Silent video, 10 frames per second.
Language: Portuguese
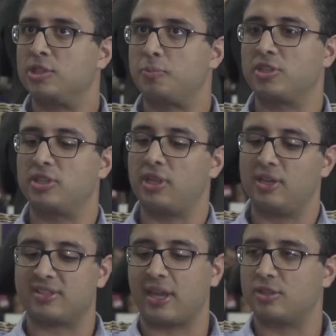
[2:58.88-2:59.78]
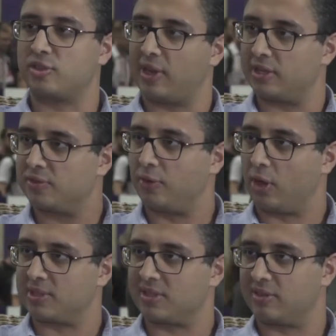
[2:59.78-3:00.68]
a gente pode analisar isso de várias
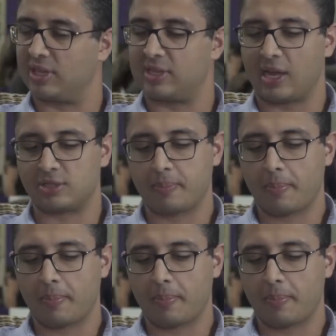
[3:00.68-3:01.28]
formas, na verdade.